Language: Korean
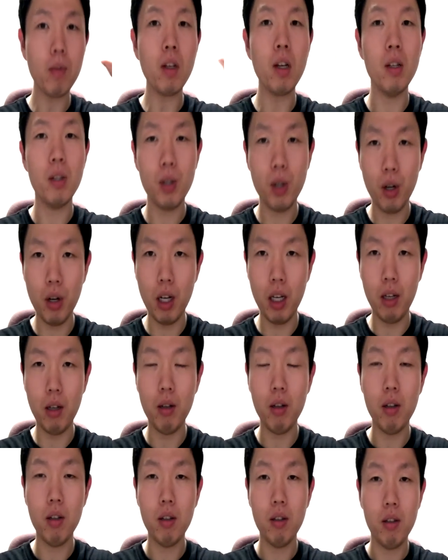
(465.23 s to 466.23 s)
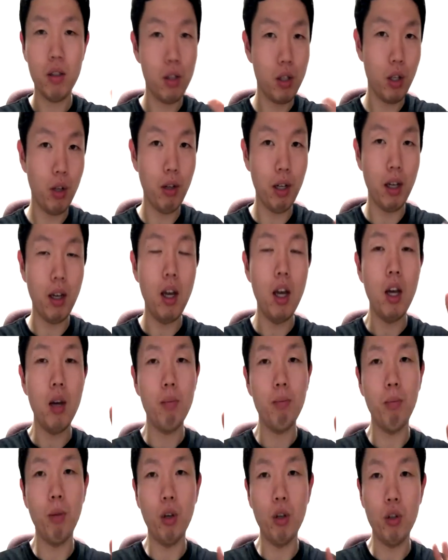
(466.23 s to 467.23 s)
sorry sorry,
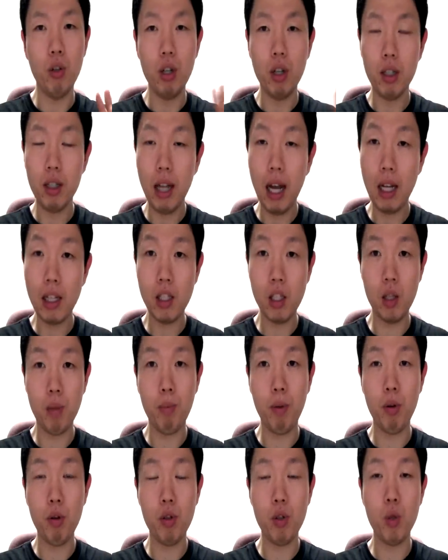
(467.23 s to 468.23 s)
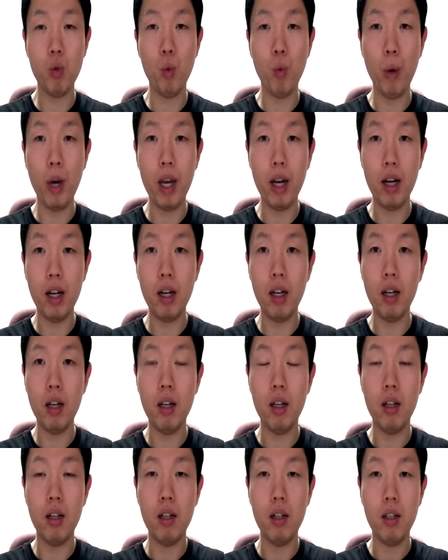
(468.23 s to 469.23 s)
뭐 you're not supposed to wear
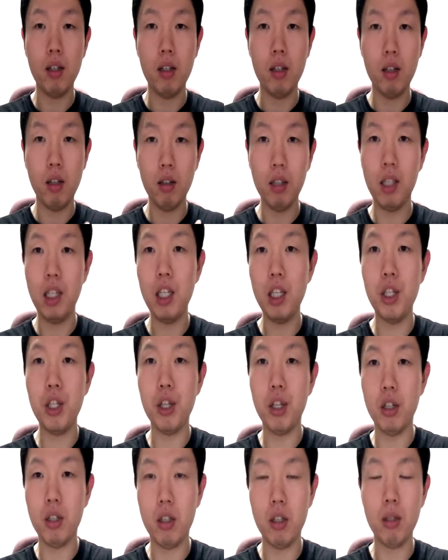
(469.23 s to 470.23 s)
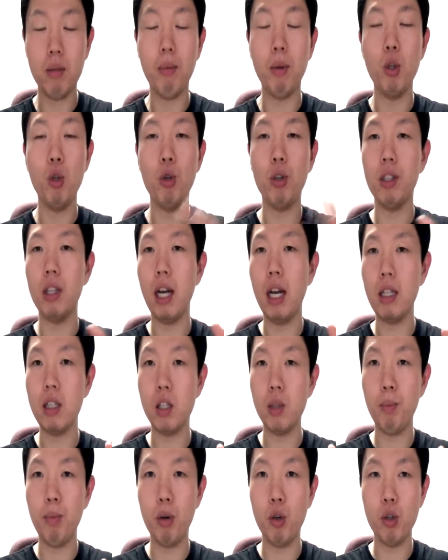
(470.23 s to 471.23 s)
a t-shirt, 뭐 you're not
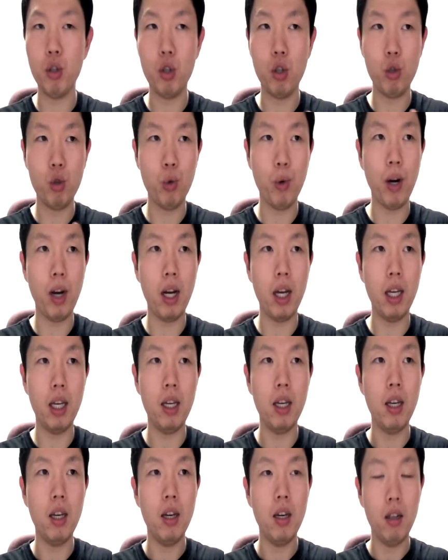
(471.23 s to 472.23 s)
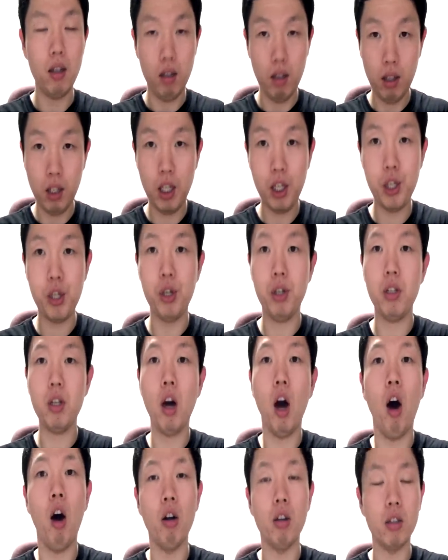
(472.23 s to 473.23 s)
supposed to try a t-shirt
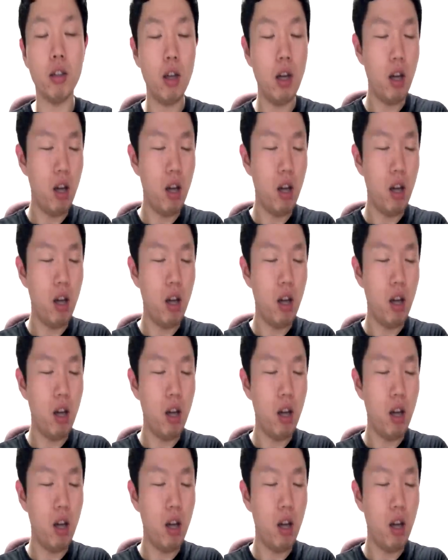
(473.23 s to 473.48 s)
on